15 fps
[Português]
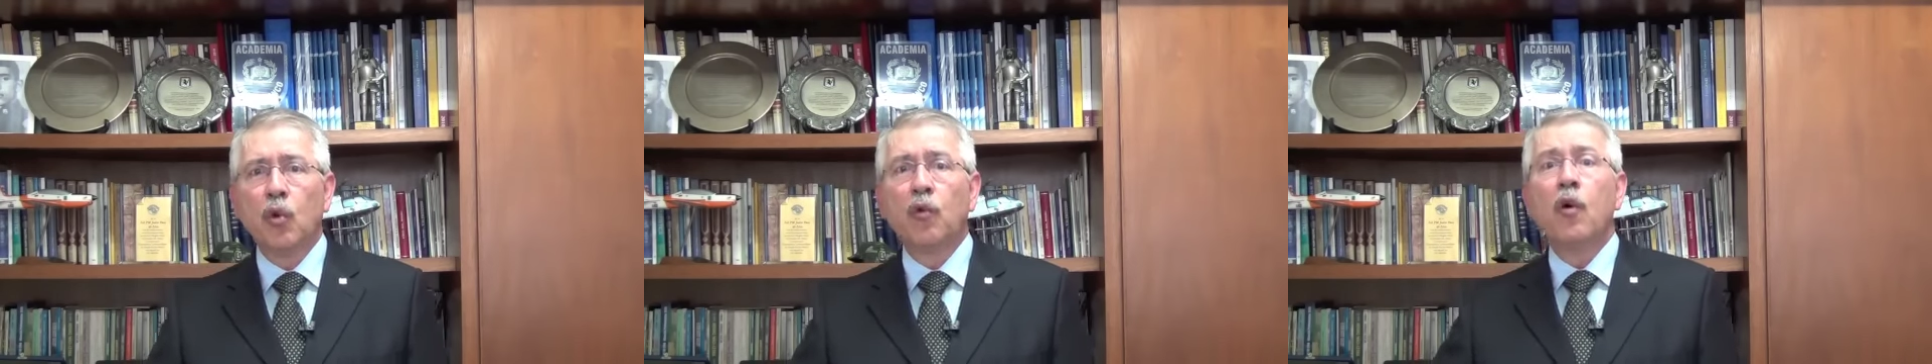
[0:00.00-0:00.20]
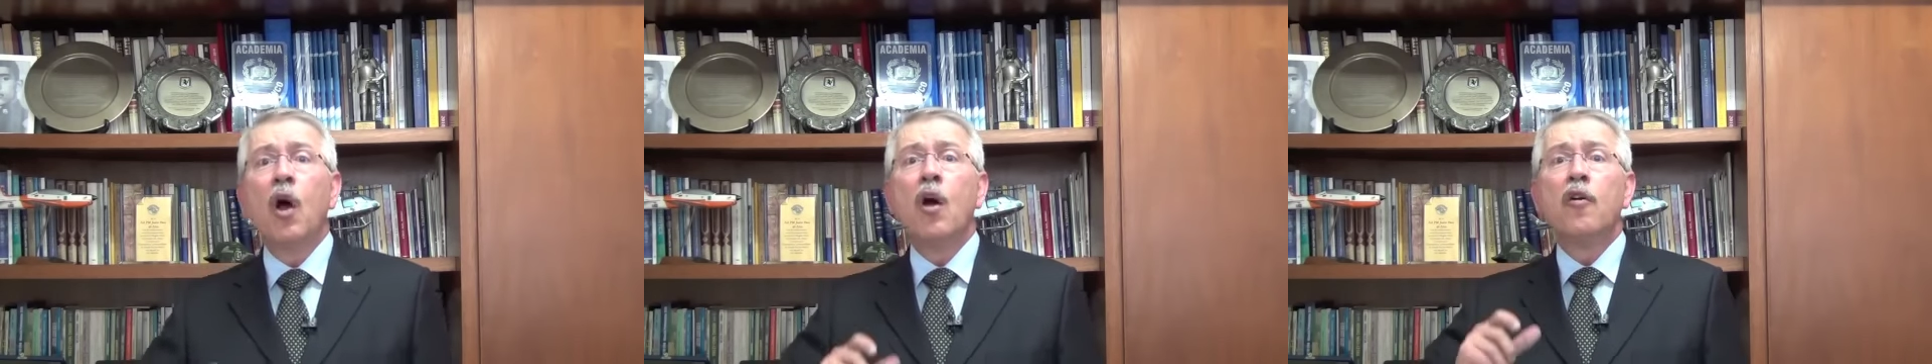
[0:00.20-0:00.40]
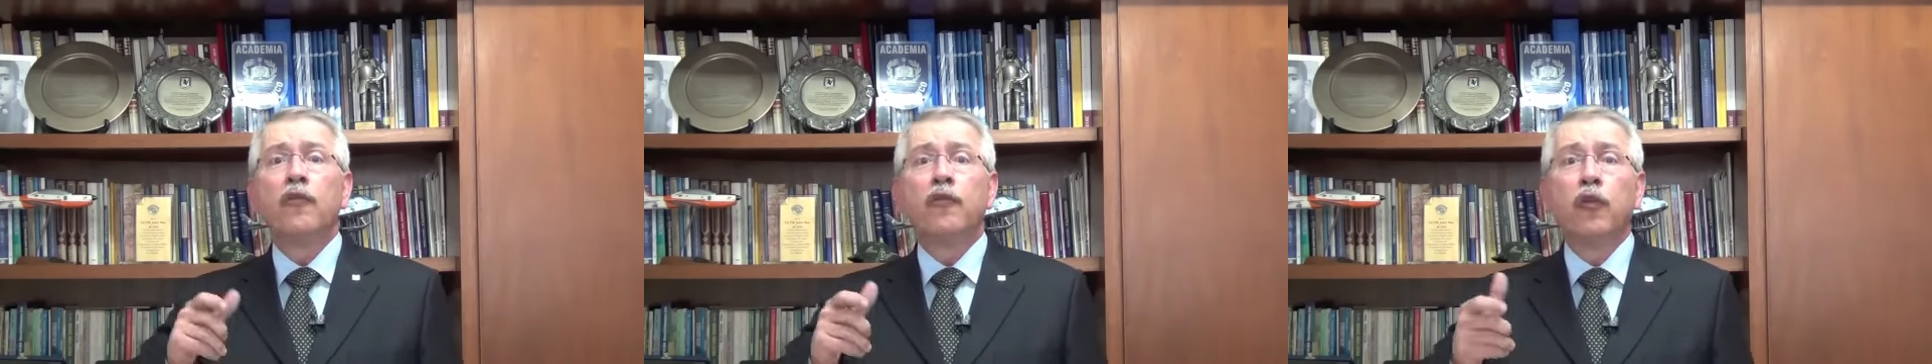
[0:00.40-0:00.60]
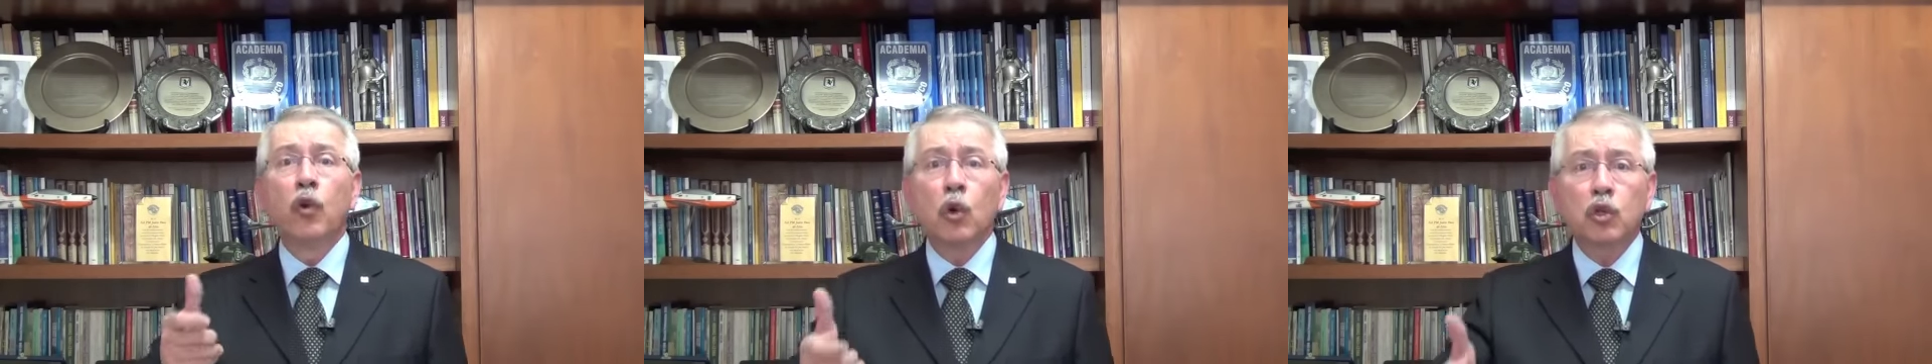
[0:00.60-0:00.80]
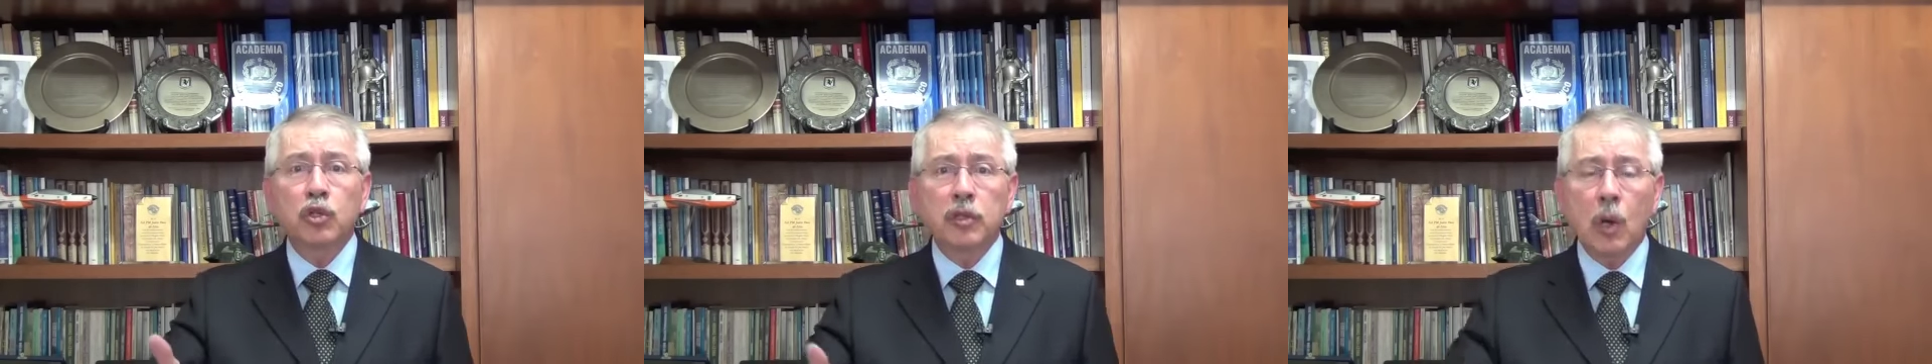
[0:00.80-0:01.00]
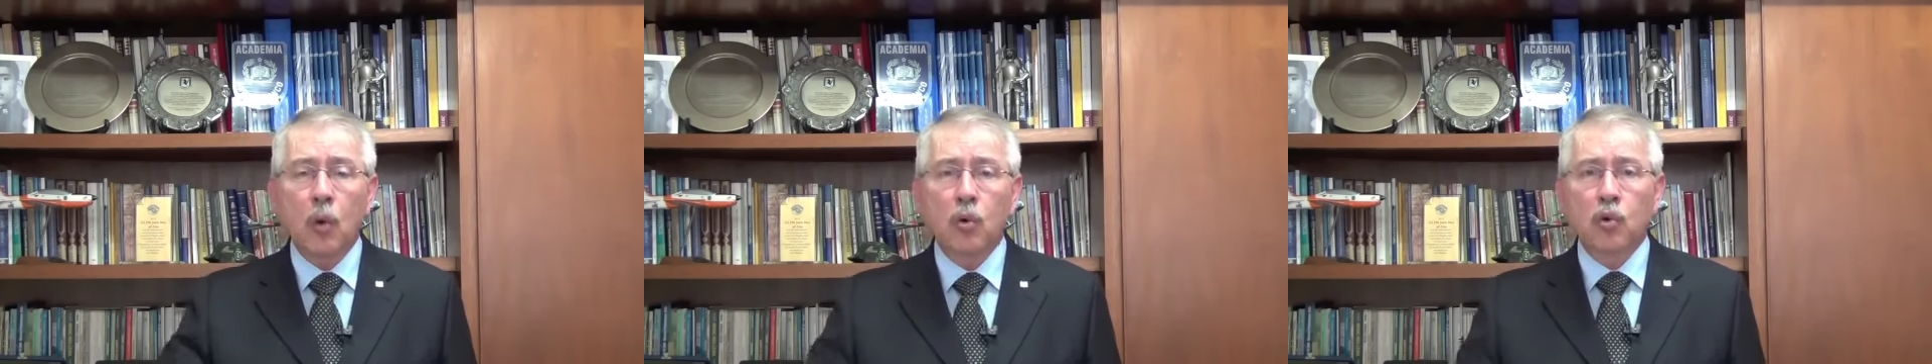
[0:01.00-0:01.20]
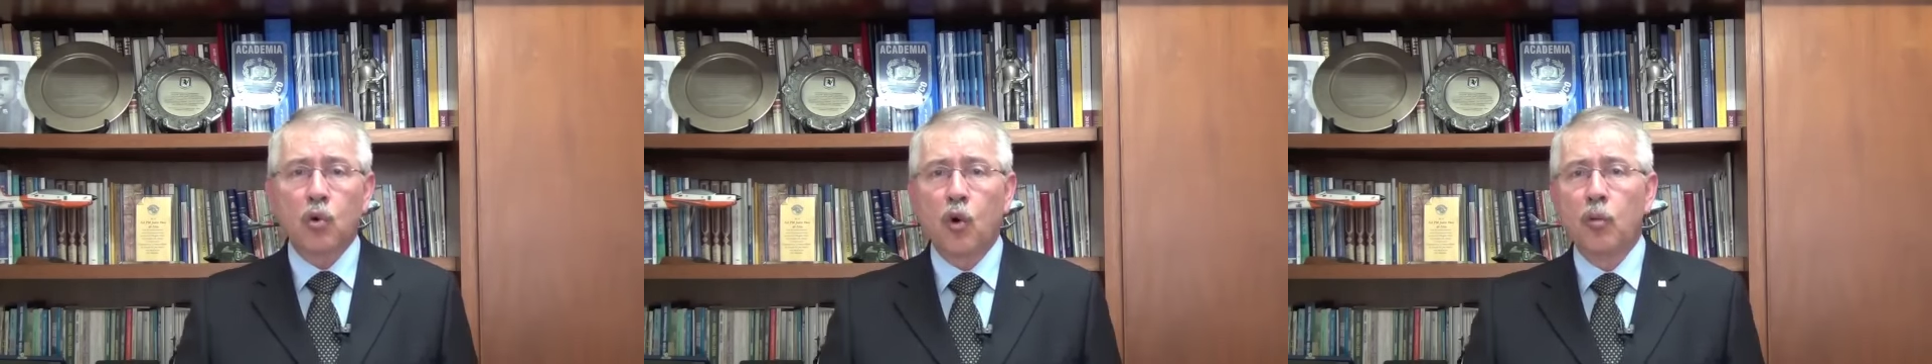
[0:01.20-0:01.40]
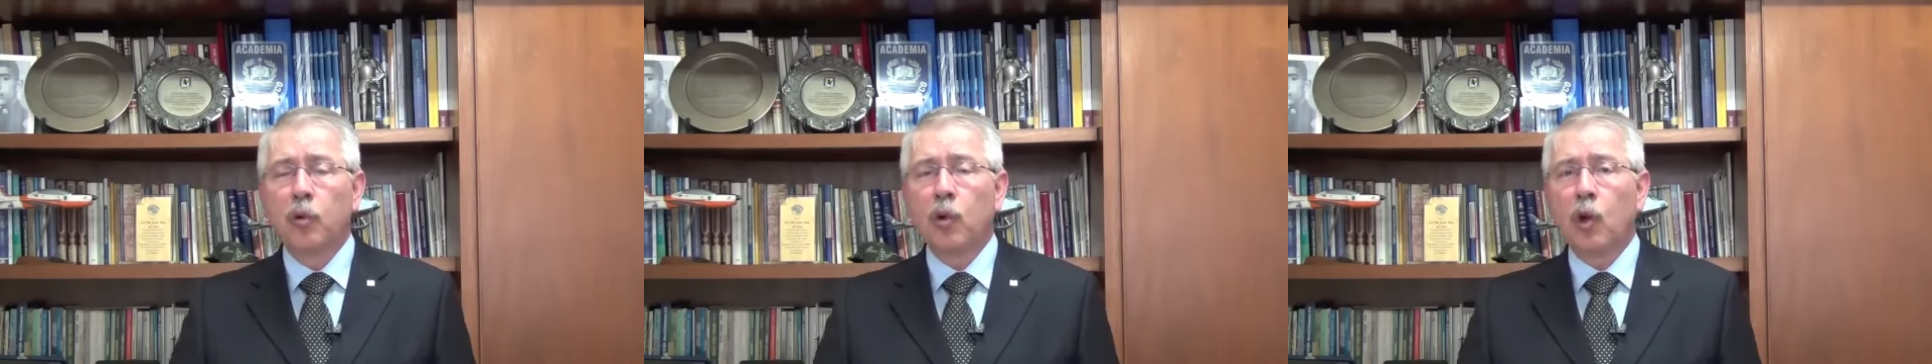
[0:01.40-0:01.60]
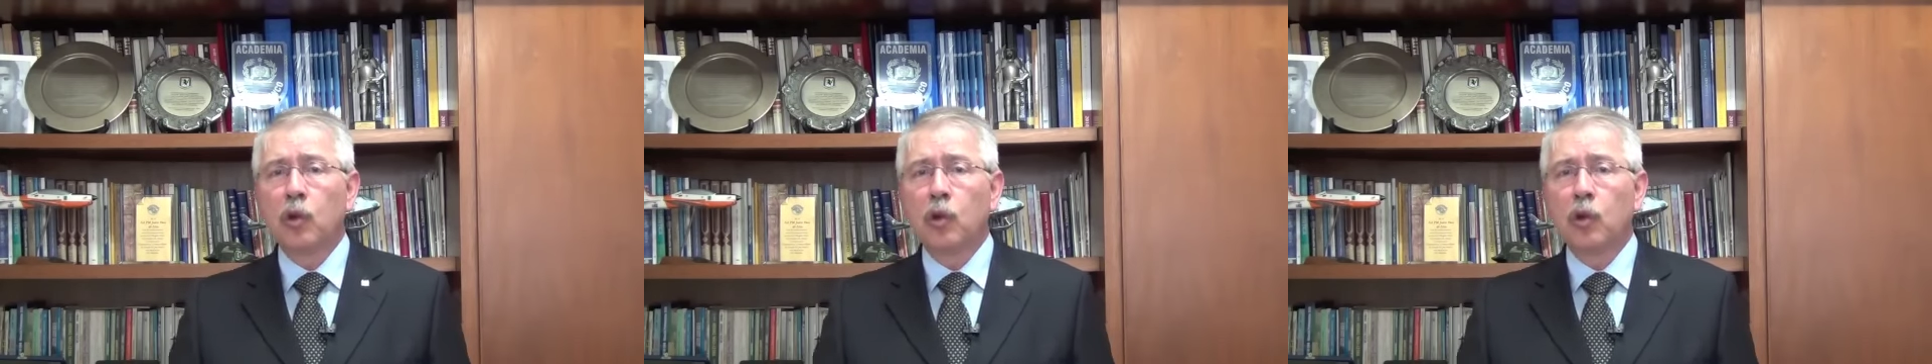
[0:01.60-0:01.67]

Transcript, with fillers: ou frustra o roubo